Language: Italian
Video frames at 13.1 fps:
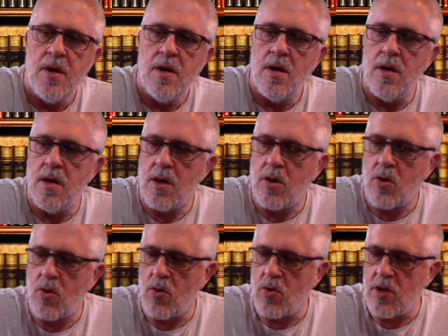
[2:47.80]
eh,
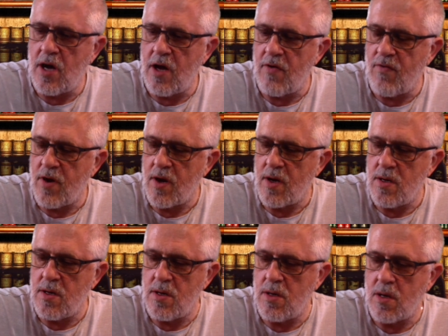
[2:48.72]
Chrono Diver,
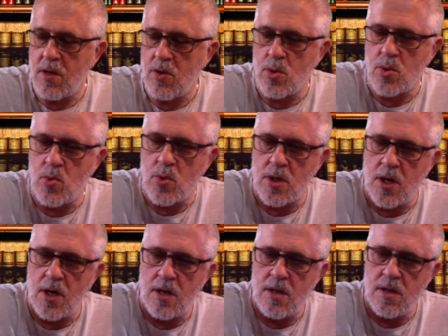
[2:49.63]
eh, chiedo
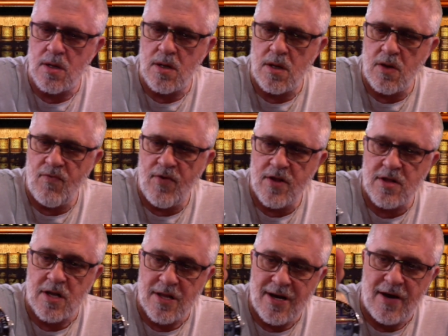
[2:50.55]
scusa, eh,
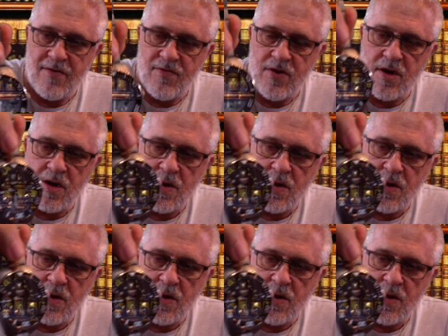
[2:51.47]
Invita Diver